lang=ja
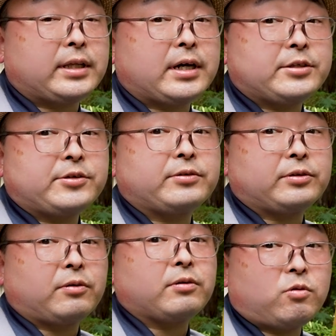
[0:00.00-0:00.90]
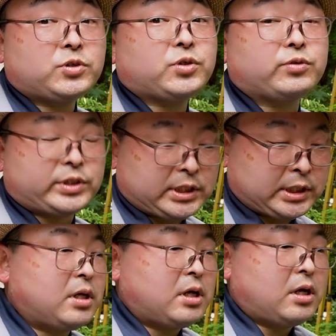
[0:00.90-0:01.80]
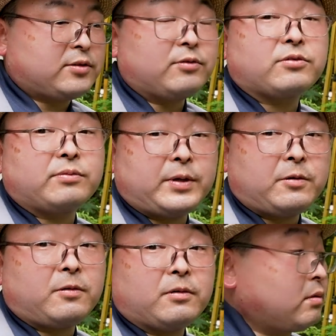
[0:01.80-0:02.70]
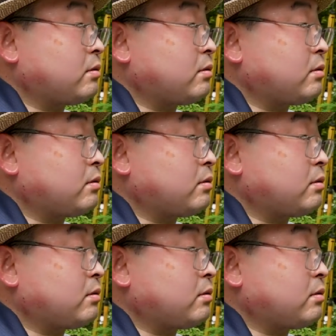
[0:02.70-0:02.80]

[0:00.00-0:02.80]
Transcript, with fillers: 武田勝頼と北条夫人、その首を